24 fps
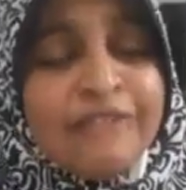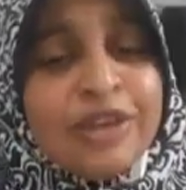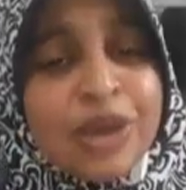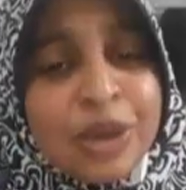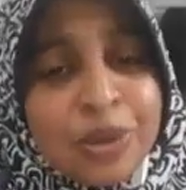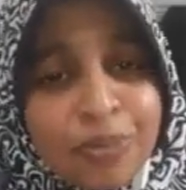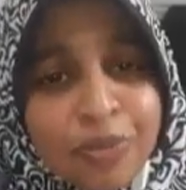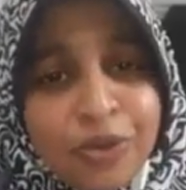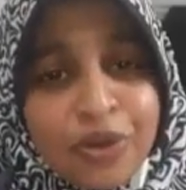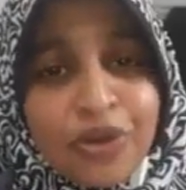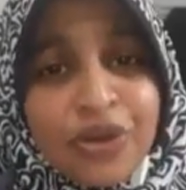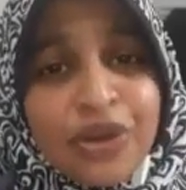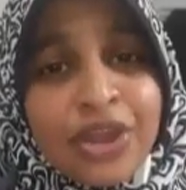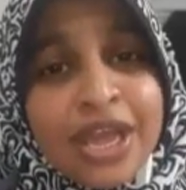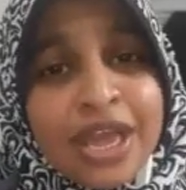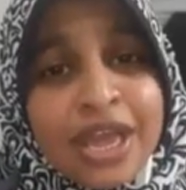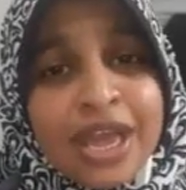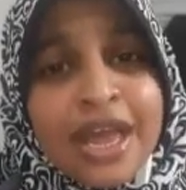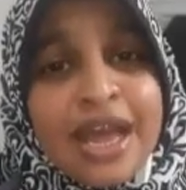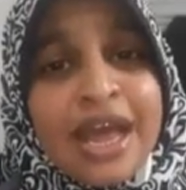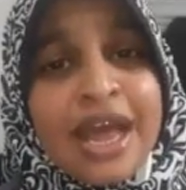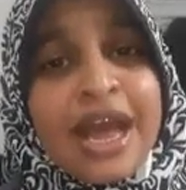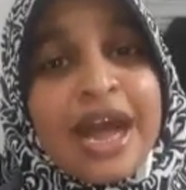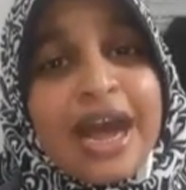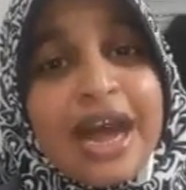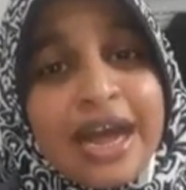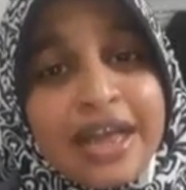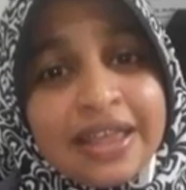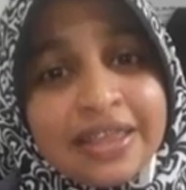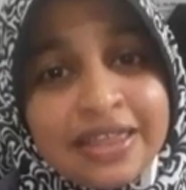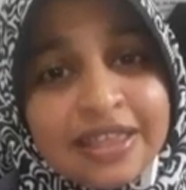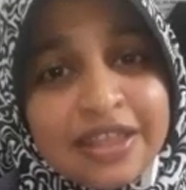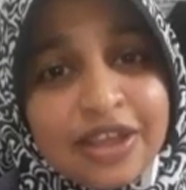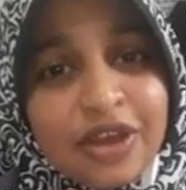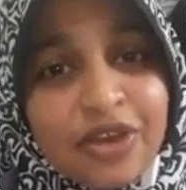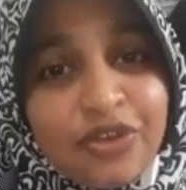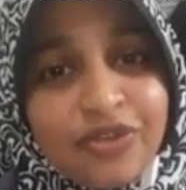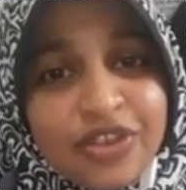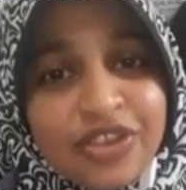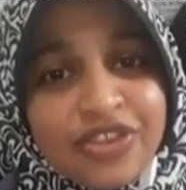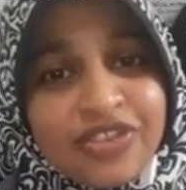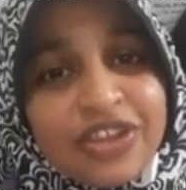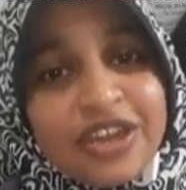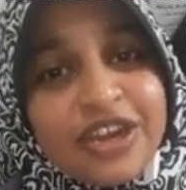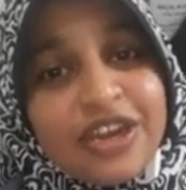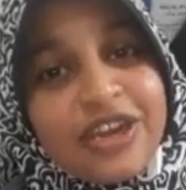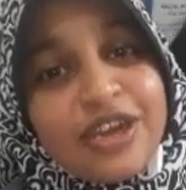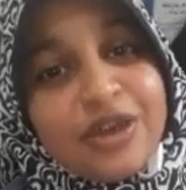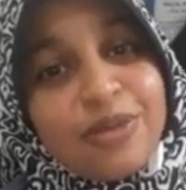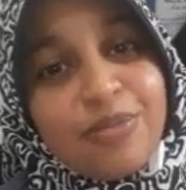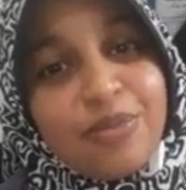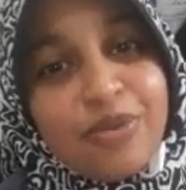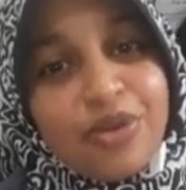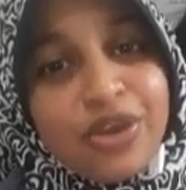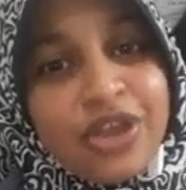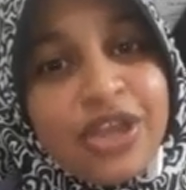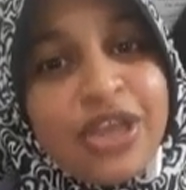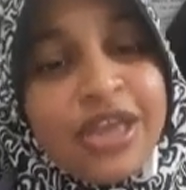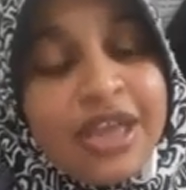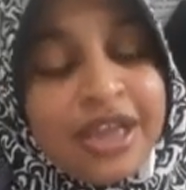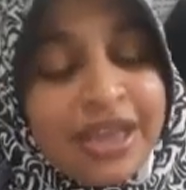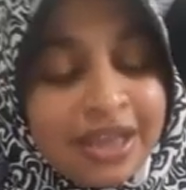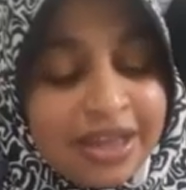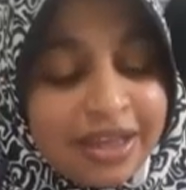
இவர் போய் அந்த ஆஃபீஸர்கிட்ட போய்